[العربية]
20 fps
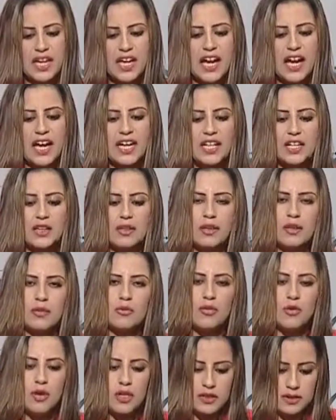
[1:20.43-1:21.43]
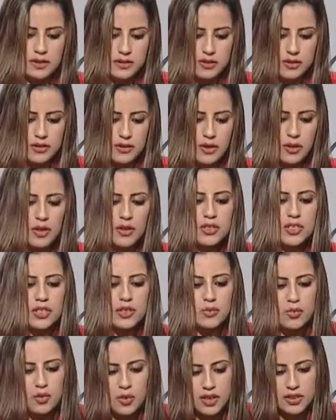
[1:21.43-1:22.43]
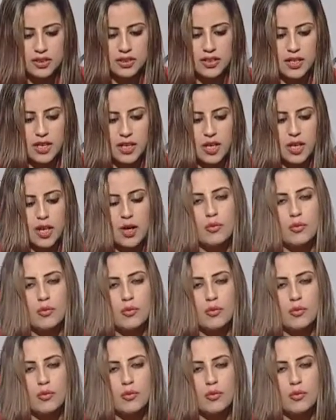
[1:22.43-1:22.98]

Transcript: أخي المواطن أختي المواطنة